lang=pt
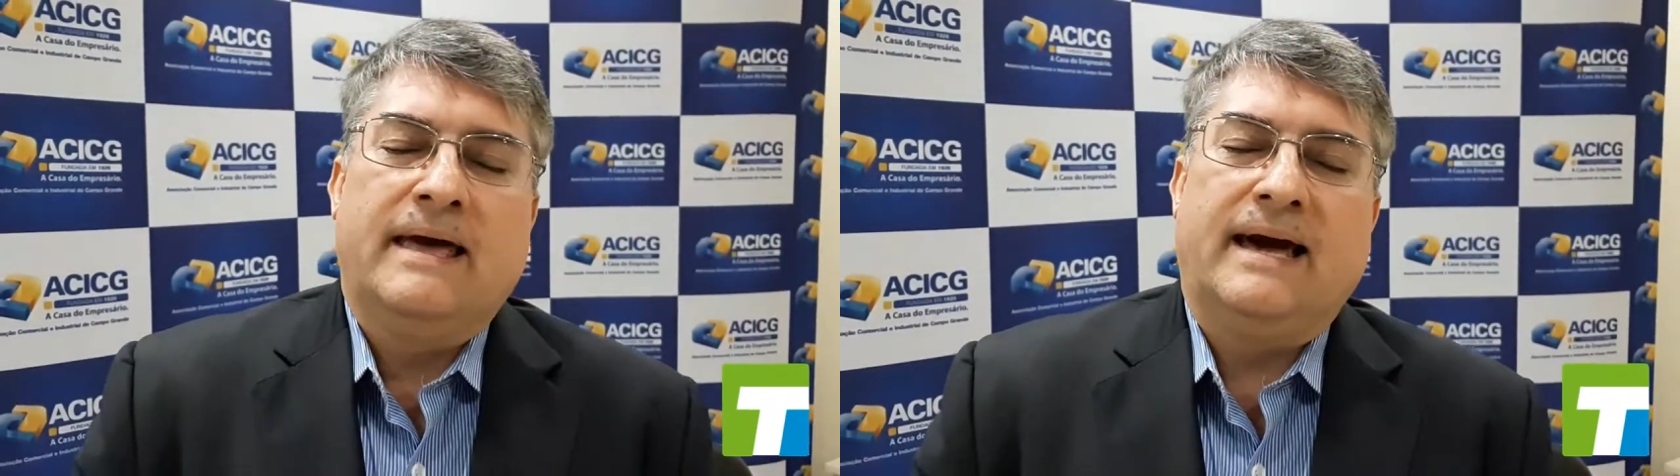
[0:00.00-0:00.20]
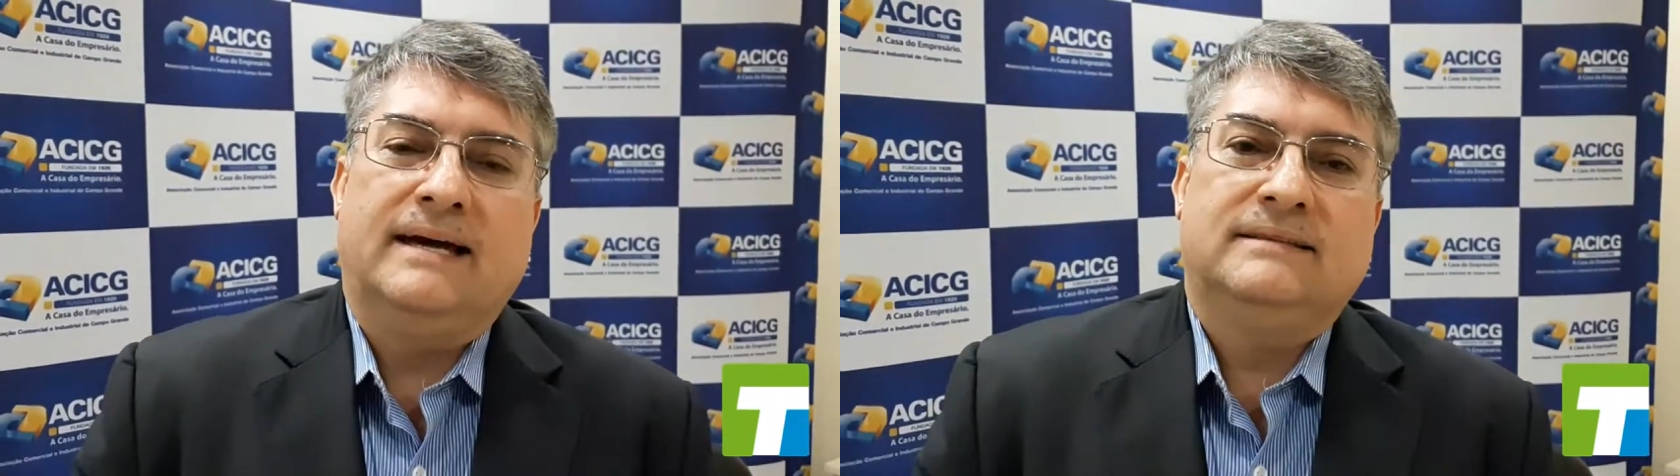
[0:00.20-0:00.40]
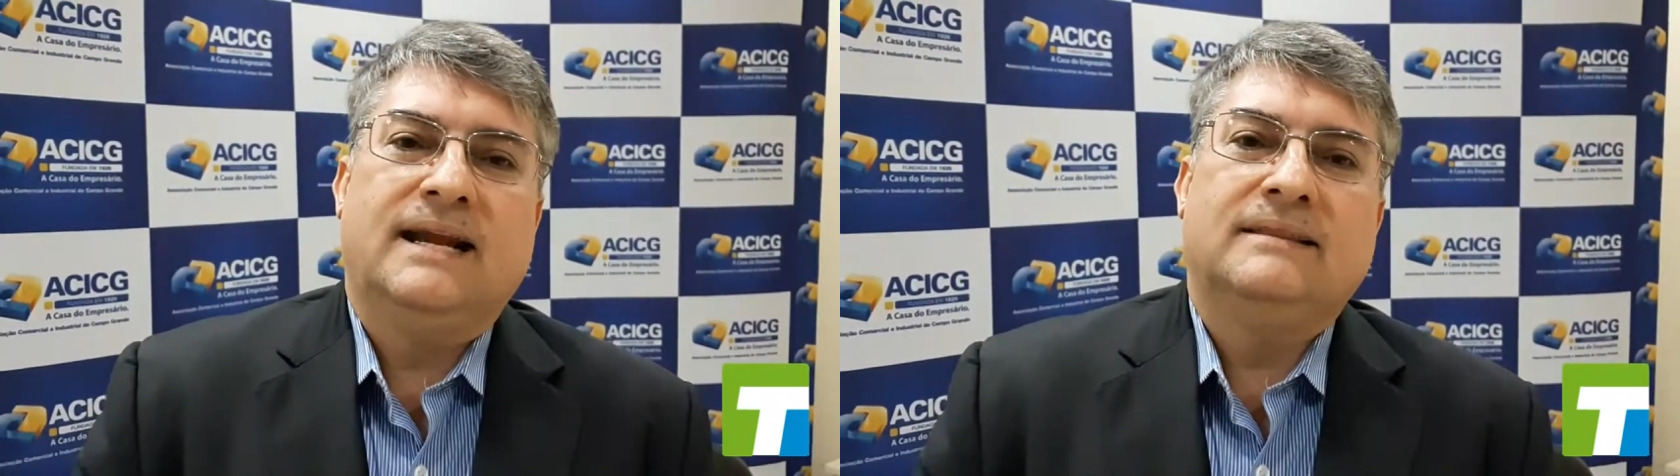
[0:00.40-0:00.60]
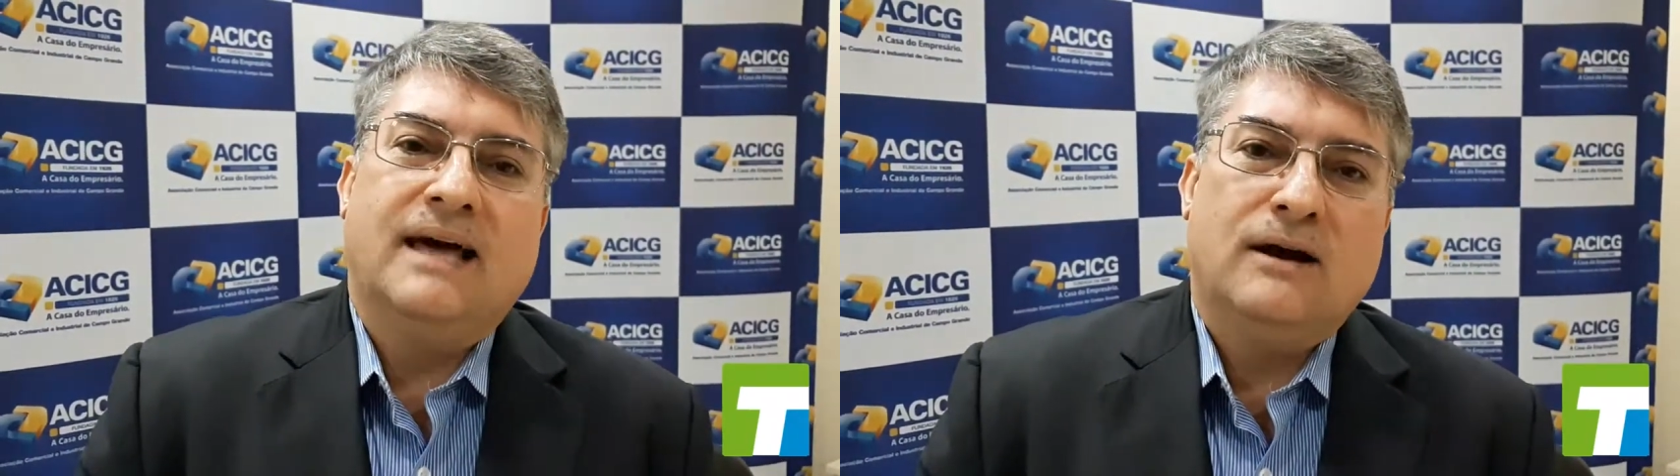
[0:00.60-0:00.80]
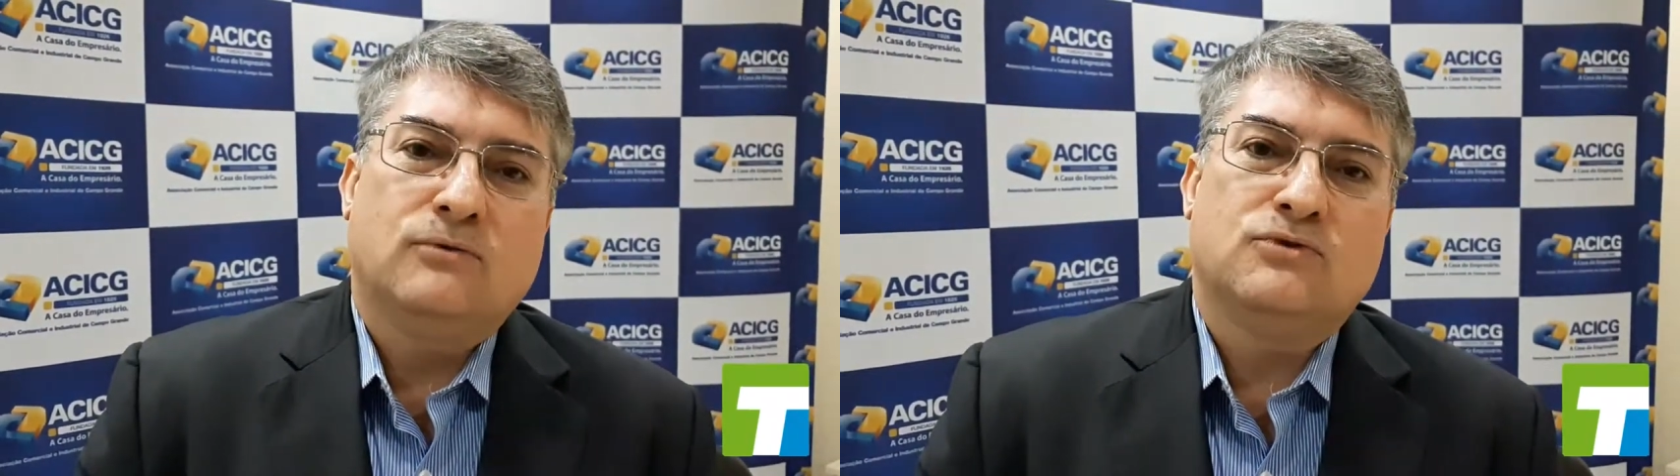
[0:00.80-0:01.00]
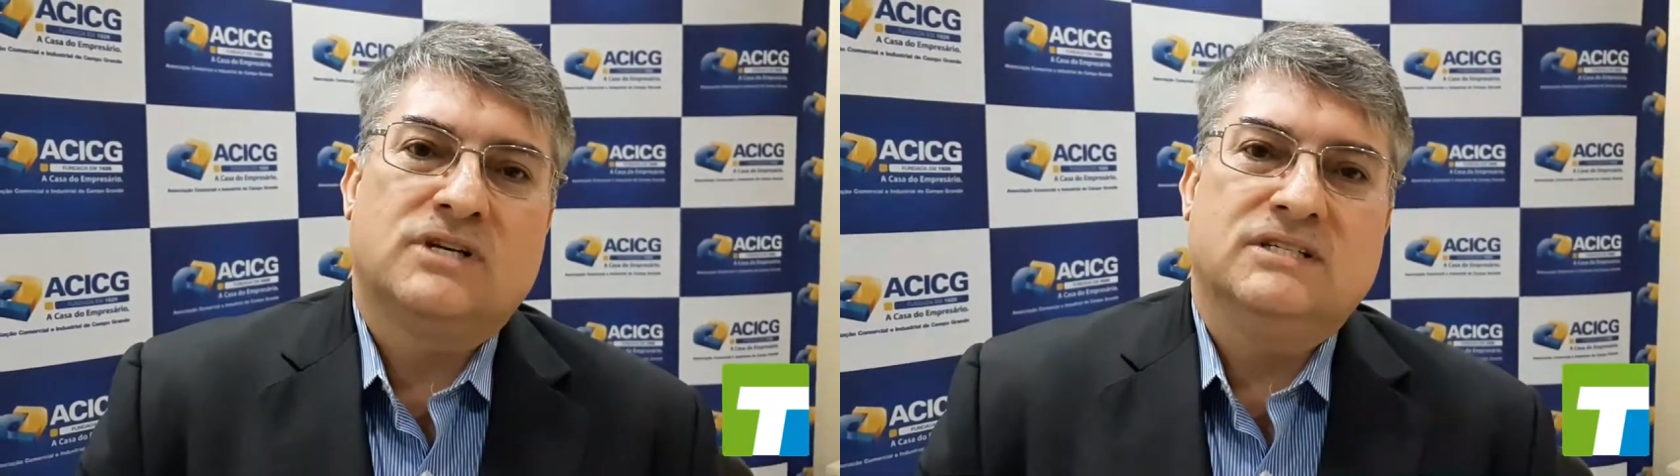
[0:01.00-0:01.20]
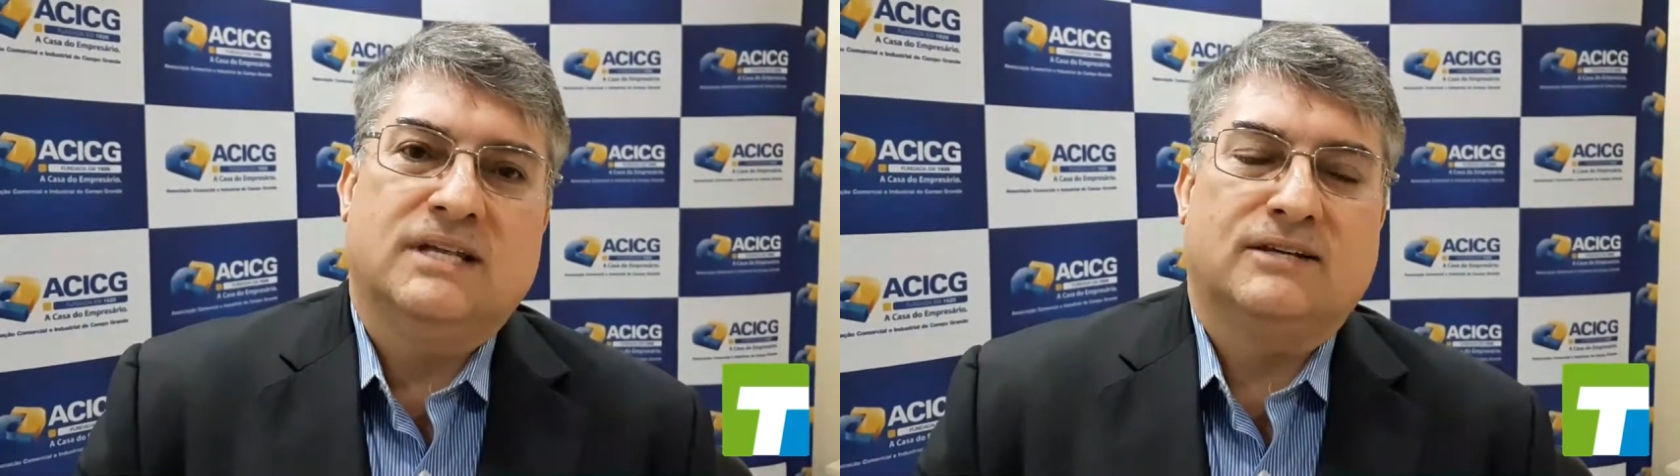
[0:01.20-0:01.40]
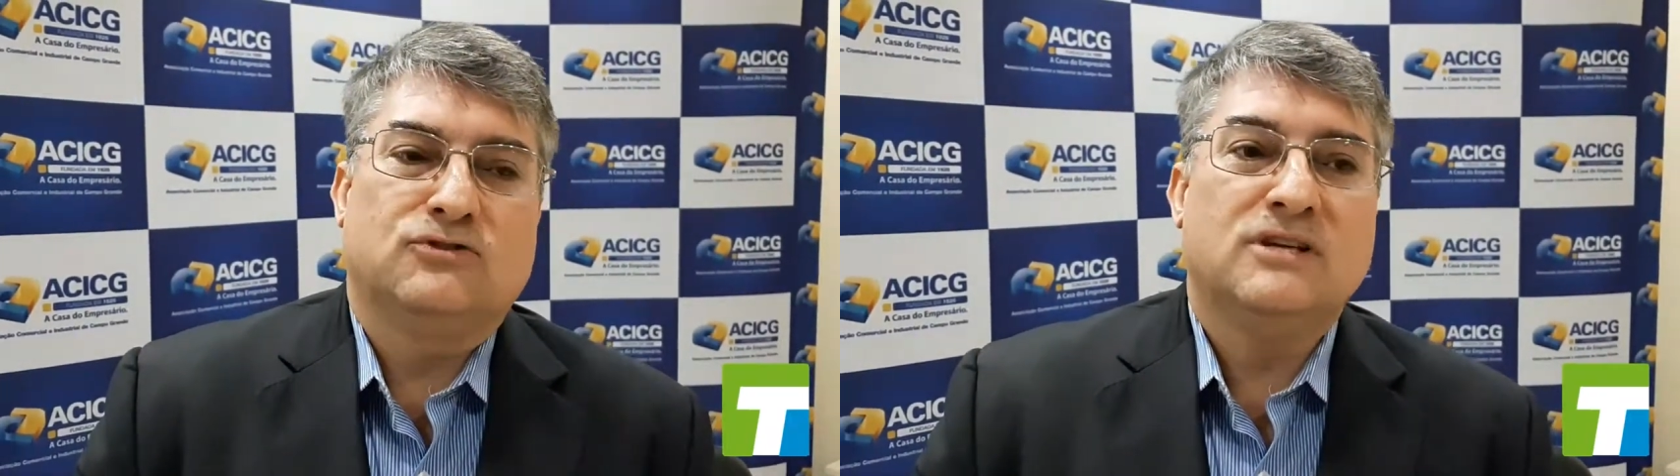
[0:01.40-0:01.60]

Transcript: ah, tratar com os candidatos.